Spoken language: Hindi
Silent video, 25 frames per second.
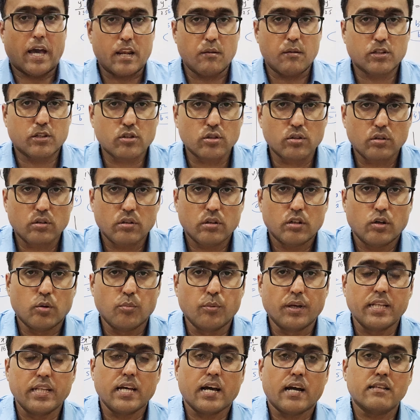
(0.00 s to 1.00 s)
प्यारे बच्चों
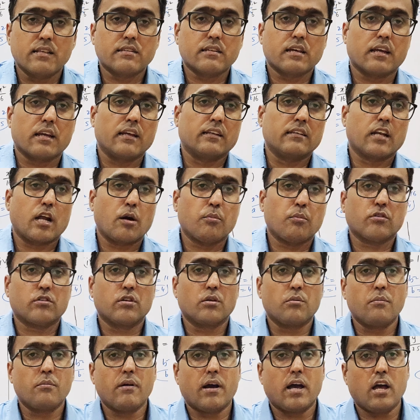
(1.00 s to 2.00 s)
उम्मीद है आज का लेक्चर आपको
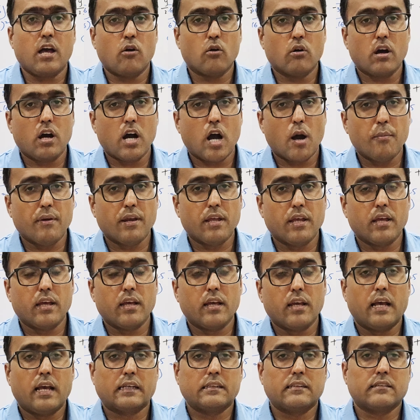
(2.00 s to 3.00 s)
समझ में आया होगा हमने
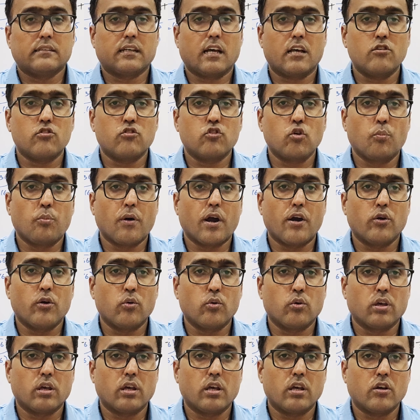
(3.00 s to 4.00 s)
एक्सरसाइज टू
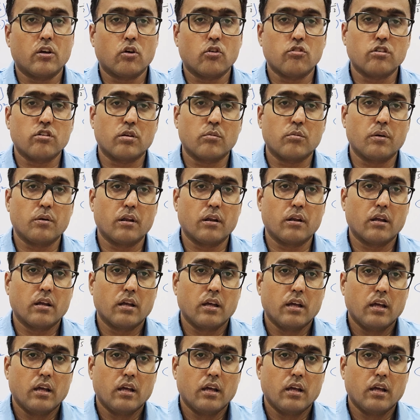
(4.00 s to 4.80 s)
के क्वेश्चन नंबर